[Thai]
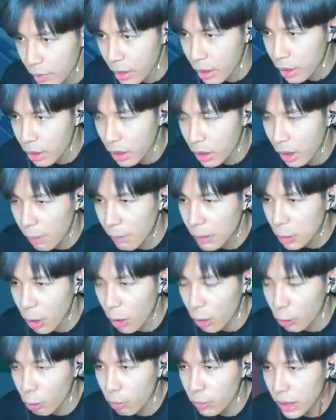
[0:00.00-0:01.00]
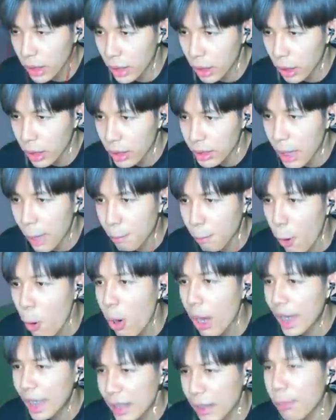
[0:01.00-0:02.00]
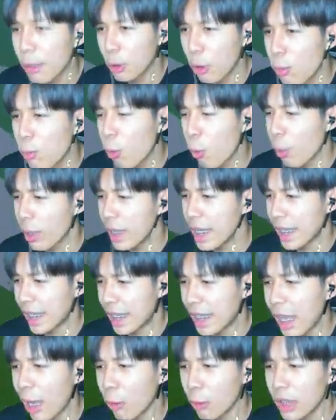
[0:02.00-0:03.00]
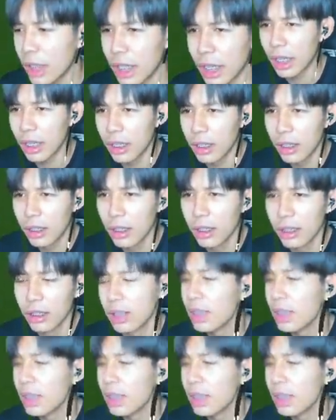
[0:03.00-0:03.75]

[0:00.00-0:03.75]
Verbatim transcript: เฮ้ยมันสองลุมหนึ่งเนี่ยโปรเองจะมาลุมกูอีกคิดเอาดิมี